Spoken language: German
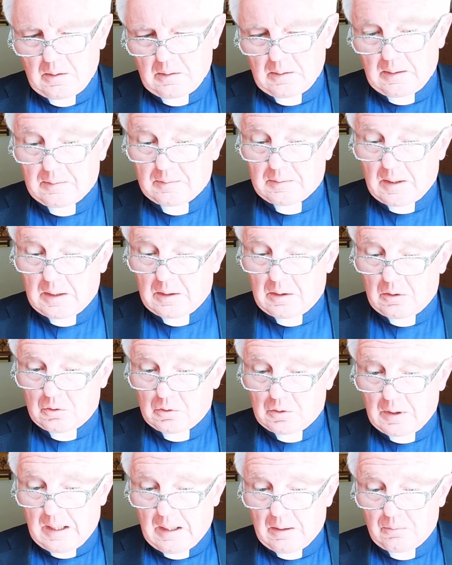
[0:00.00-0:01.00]
der seine
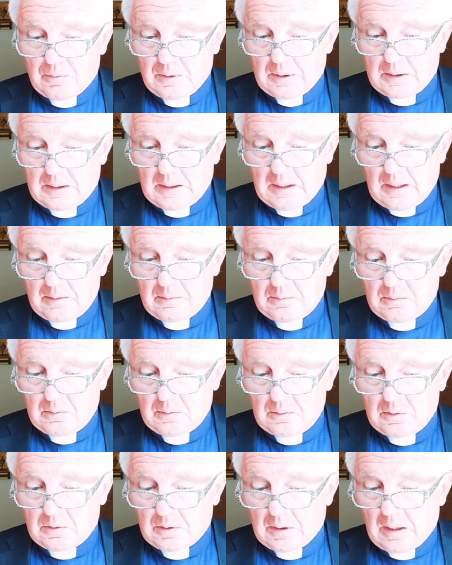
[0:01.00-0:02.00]
Schafe
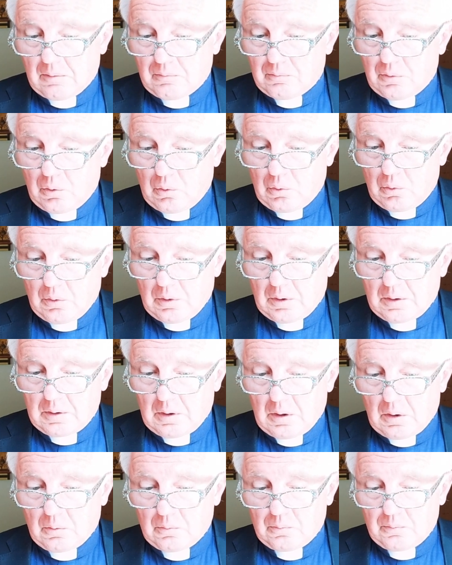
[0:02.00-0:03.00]
kennt, die Schafe hören
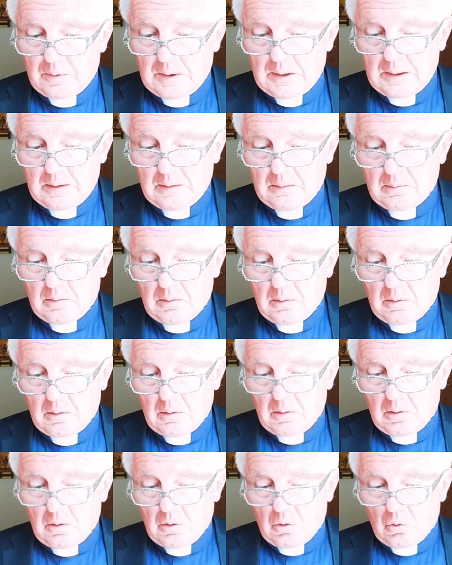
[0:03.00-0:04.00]
auf ihn
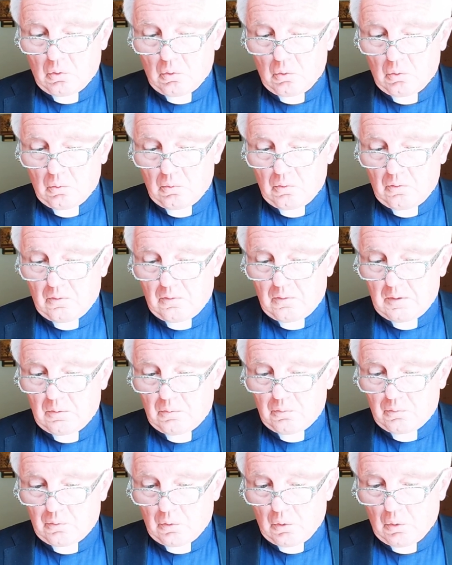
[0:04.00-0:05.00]
und sie
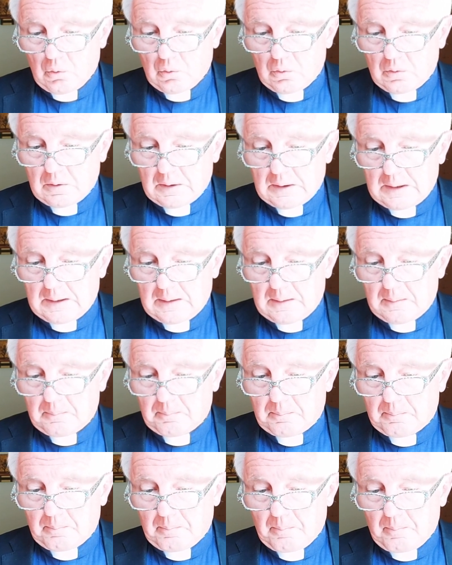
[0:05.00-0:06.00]
folgen
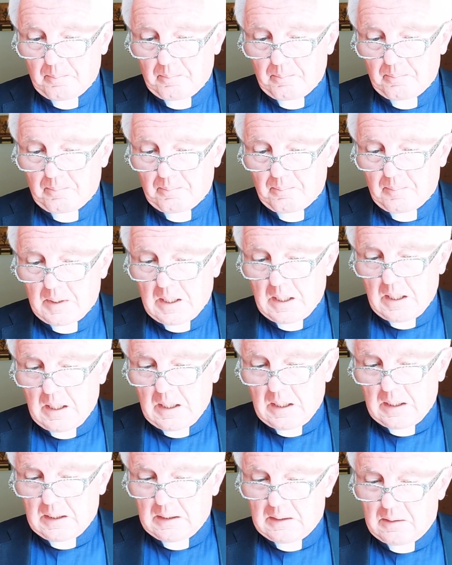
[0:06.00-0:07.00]
ihm.
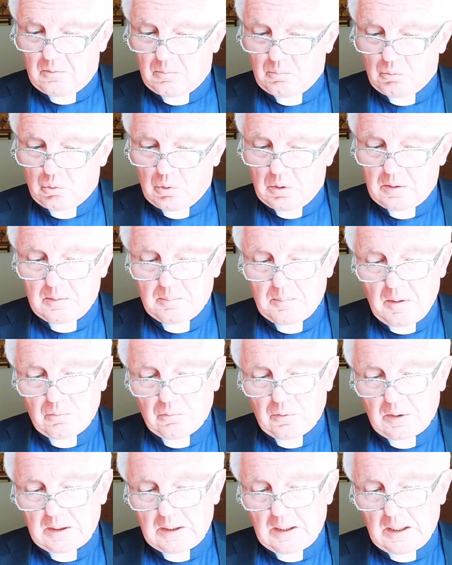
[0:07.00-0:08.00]
In diesem kurzen
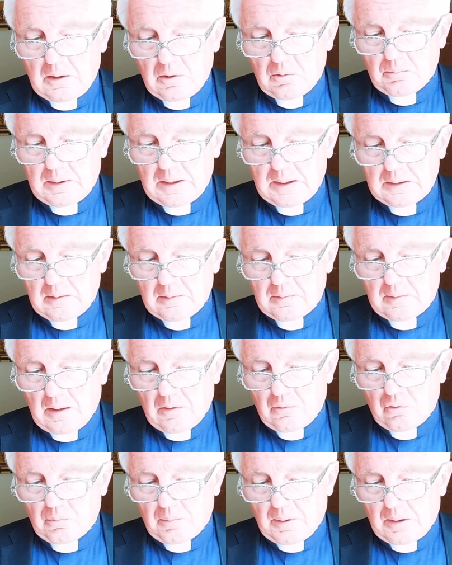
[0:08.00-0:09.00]
Evangelium geht es
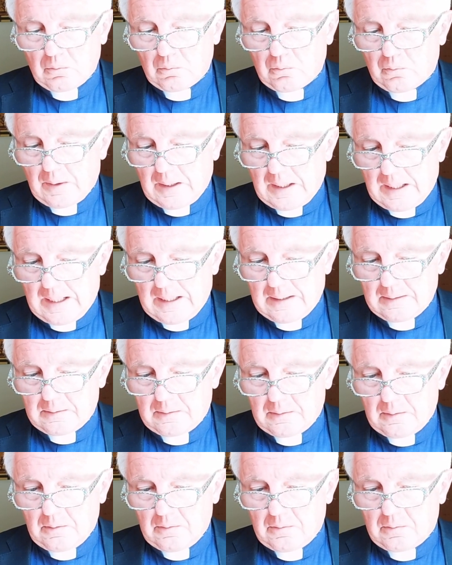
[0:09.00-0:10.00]
also um ein
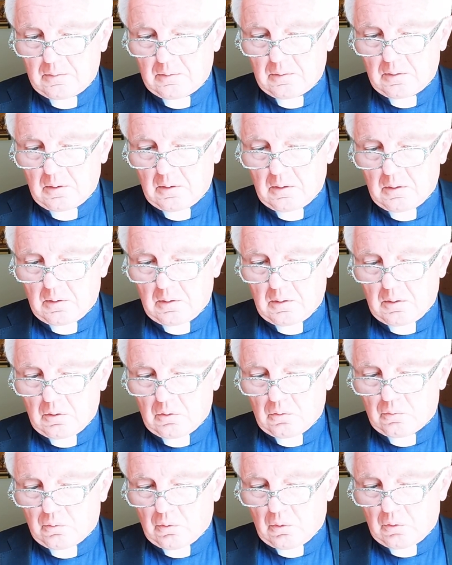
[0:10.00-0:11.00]
Verhältnis
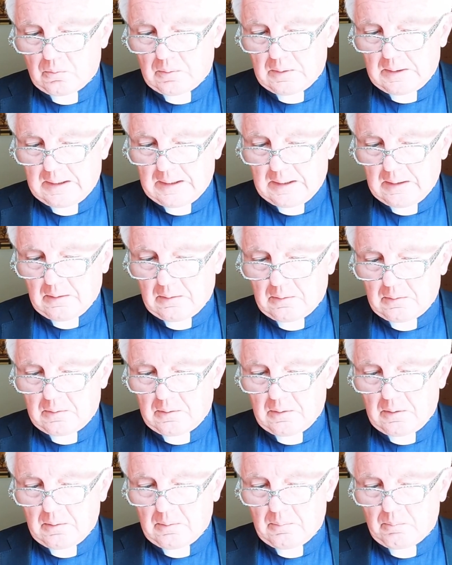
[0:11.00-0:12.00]
von
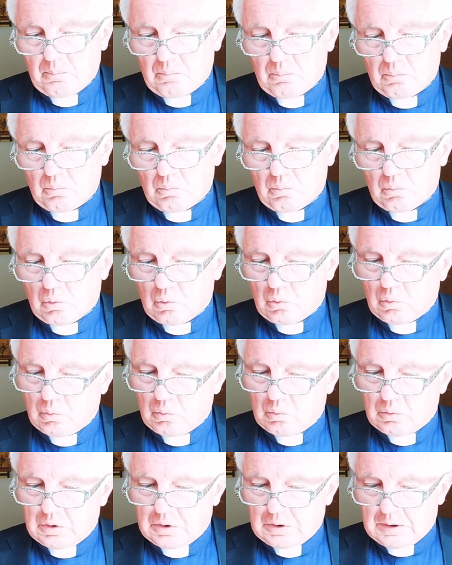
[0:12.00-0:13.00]
Hirte
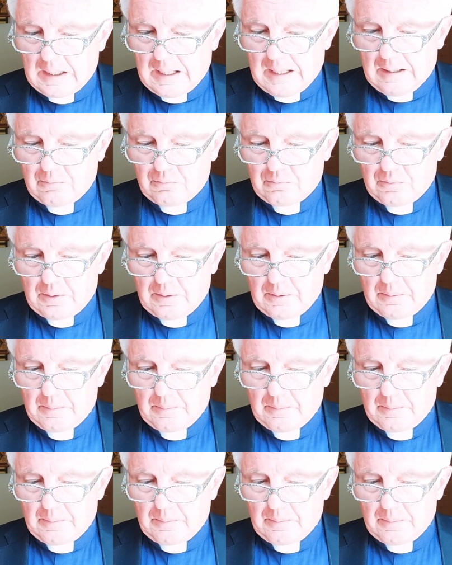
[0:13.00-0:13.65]
und Schafe.